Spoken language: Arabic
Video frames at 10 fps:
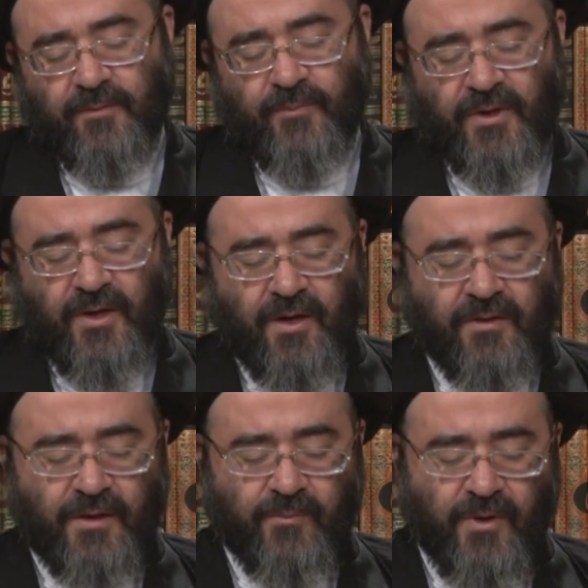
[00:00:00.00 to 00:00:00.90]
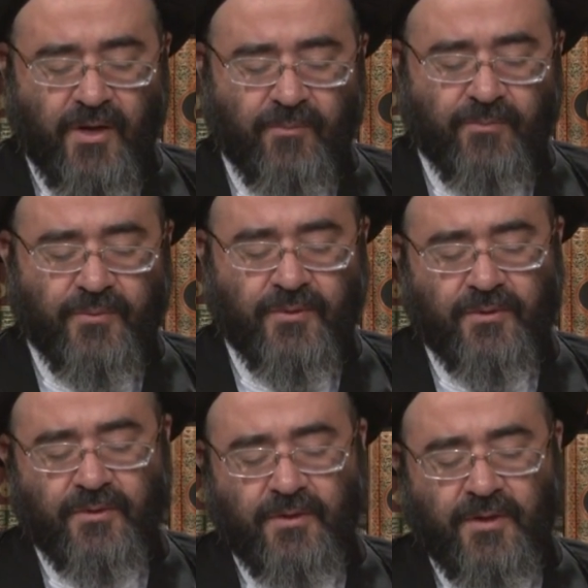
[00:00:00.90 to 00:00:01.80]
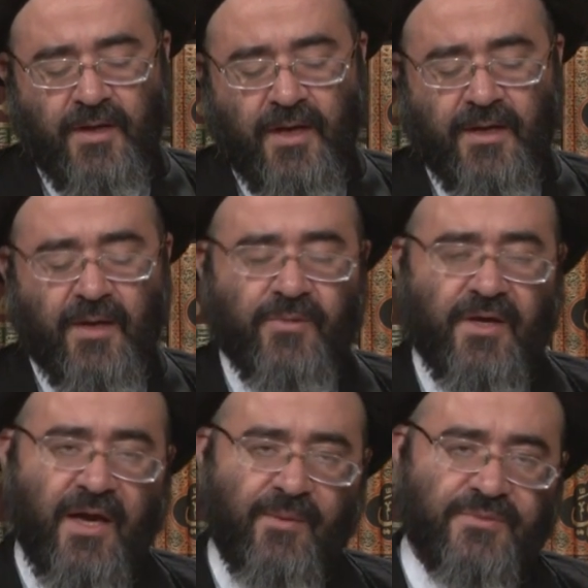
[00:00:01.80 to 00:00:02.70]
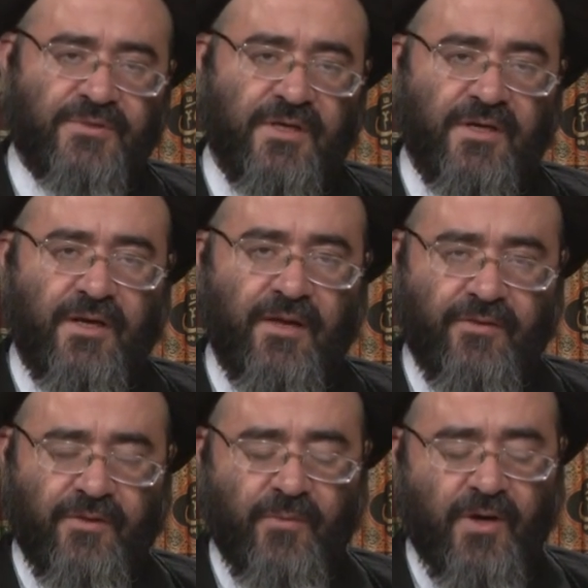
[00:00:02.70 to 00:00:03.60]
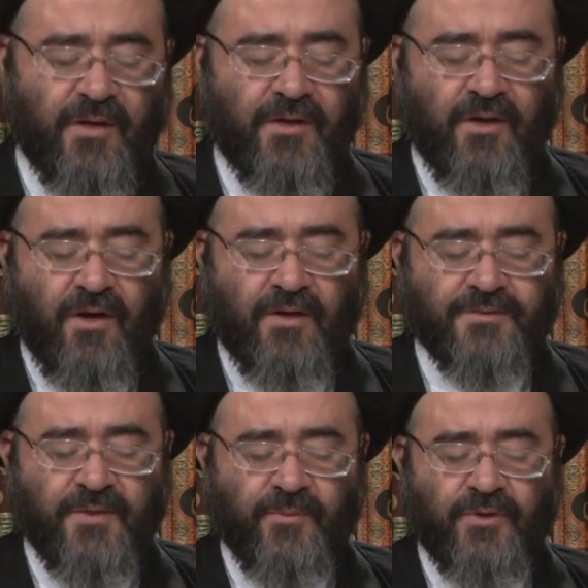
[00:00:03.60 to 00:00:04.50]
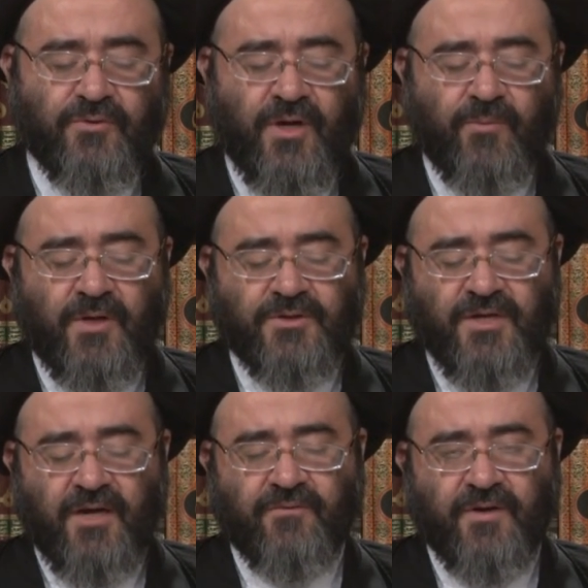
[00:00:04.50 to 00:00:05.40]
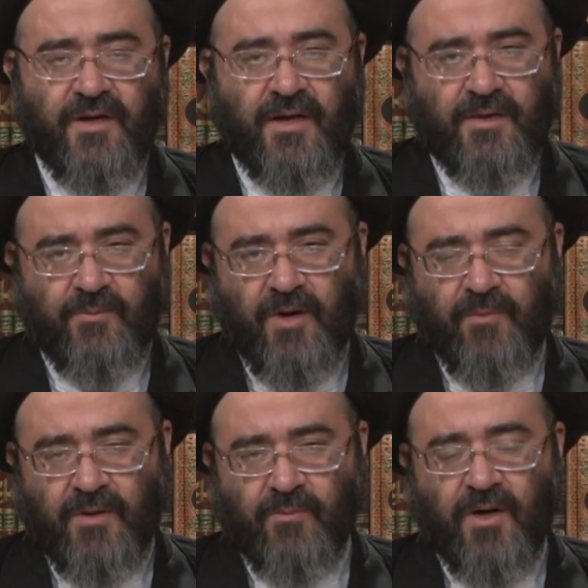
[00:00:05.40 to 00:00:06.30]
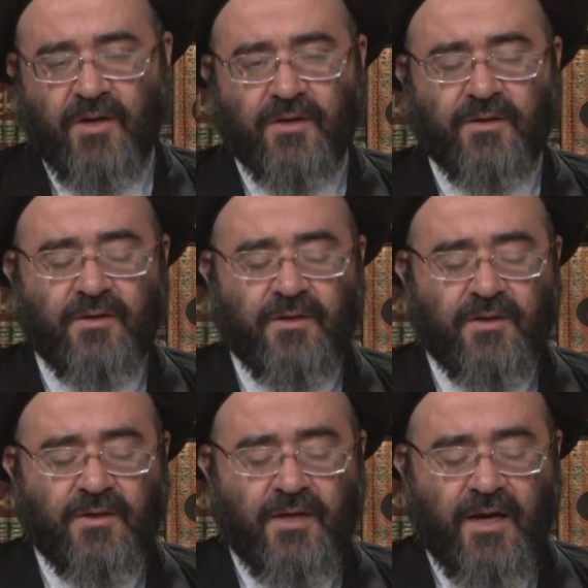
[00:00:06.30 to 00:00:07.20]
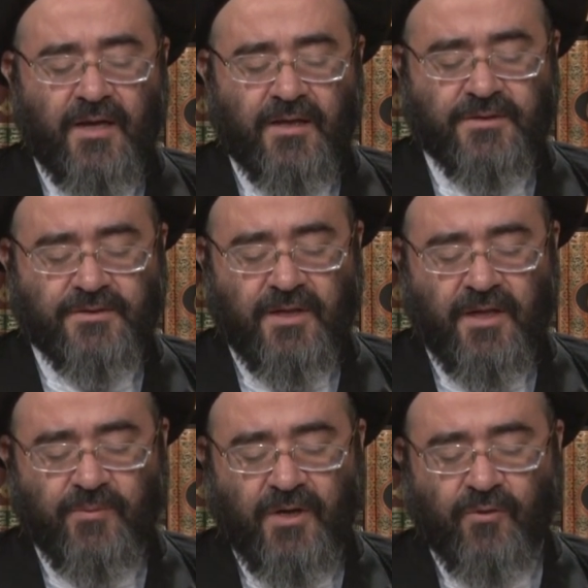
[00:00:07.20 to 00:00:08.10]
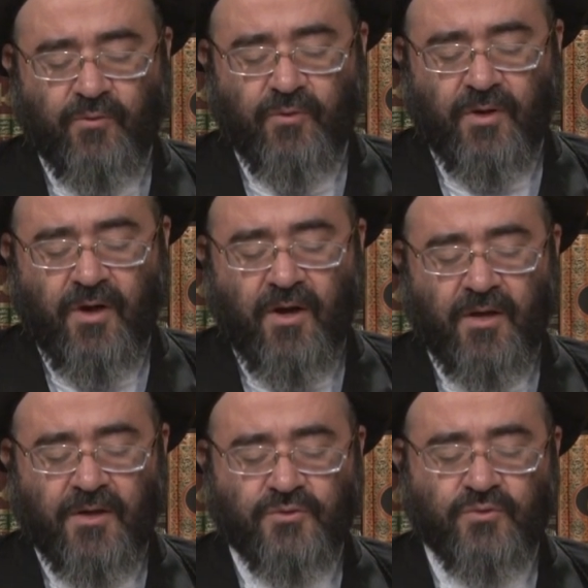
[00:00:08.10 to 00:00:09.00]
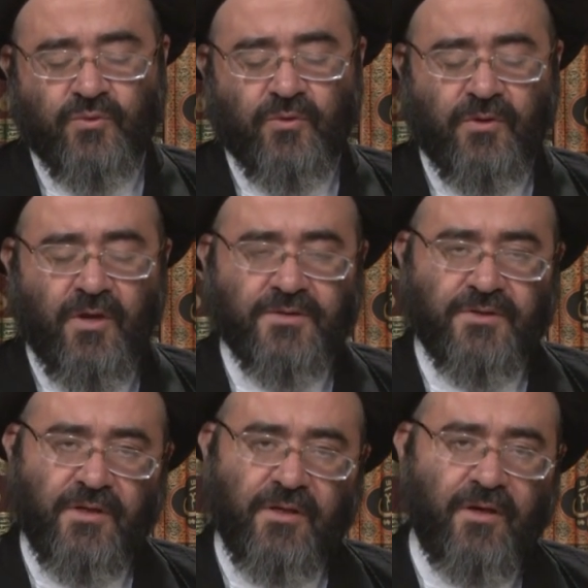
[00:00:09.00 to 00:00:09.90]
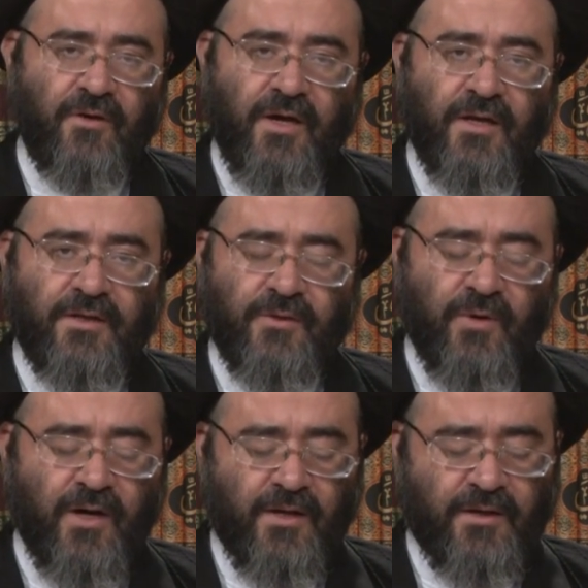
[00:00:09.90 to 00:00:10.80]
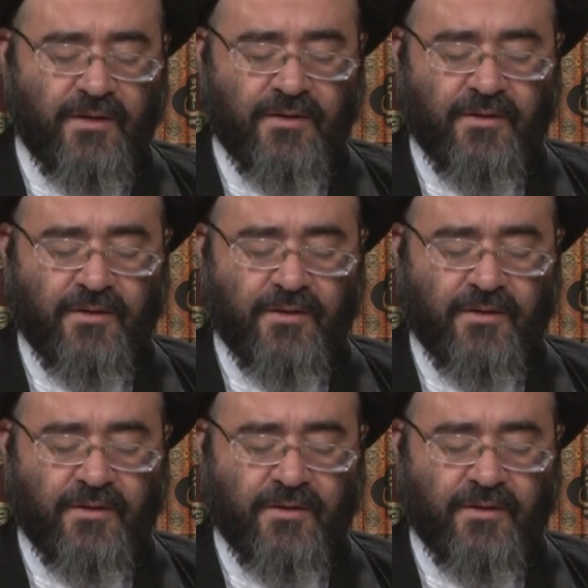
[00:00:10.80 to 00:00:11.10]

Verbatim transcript: من هذا الباب عن أبي حمزة الثمالي قال سمعت أبا جعفر الإمام الباقر عليه السلام يقول قال رسول الله صلى الله عليه وآله